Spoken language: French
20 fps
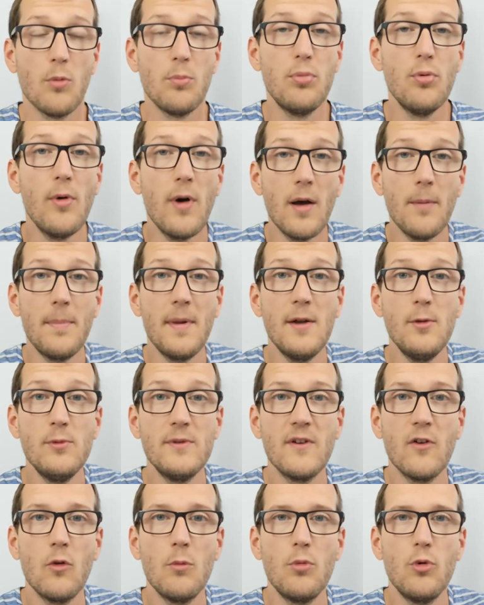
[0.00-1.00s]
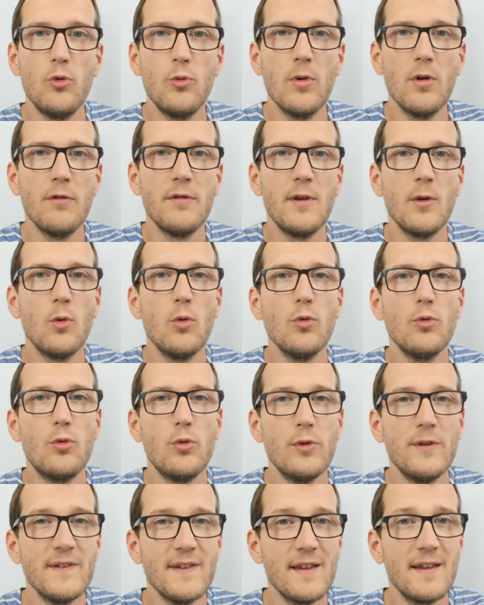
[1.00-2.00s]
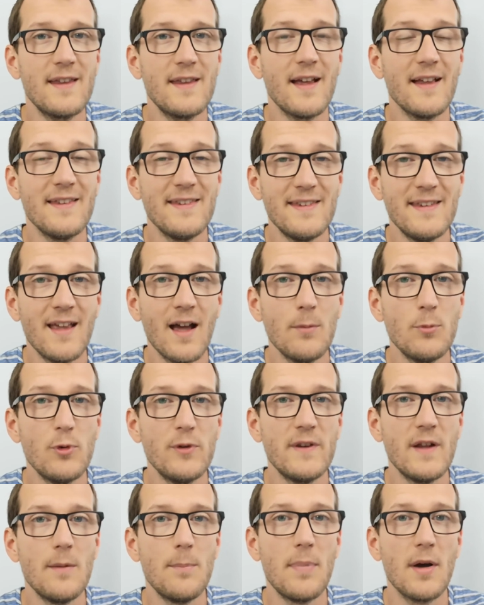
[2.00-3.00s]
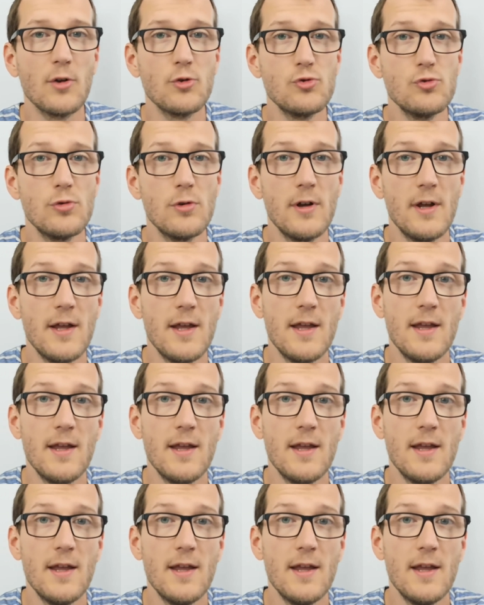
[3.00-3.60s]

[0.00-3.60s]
Pour rappel, nous avons besoin environ de 5 à 6 grammes de sel par jour,